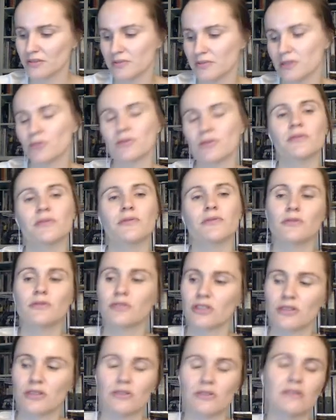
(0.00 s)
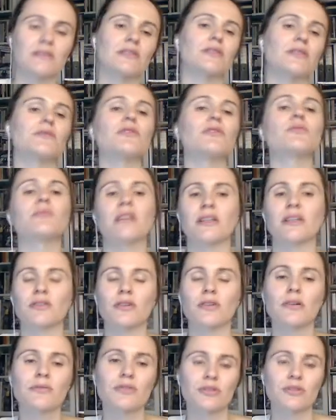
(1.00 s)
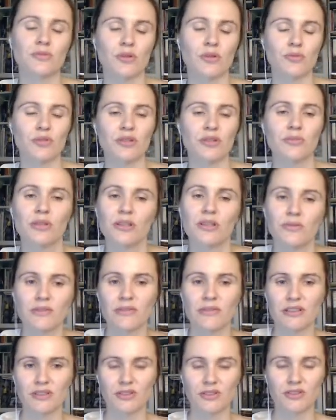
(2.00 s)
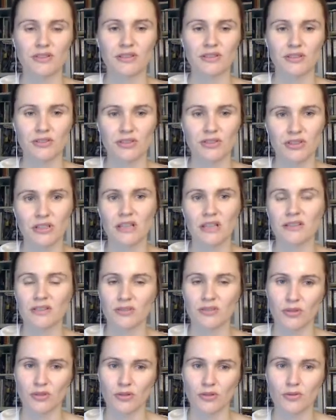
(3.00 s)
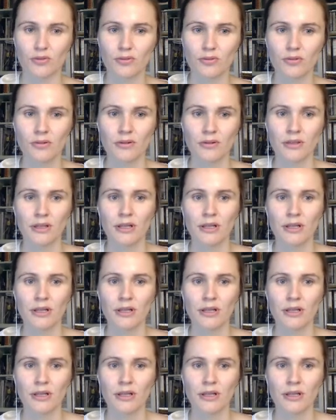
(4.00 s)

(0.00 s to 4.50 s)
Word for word: Wenus w futrze to jest ten film najnowszy, miał premierę w 2013 roku.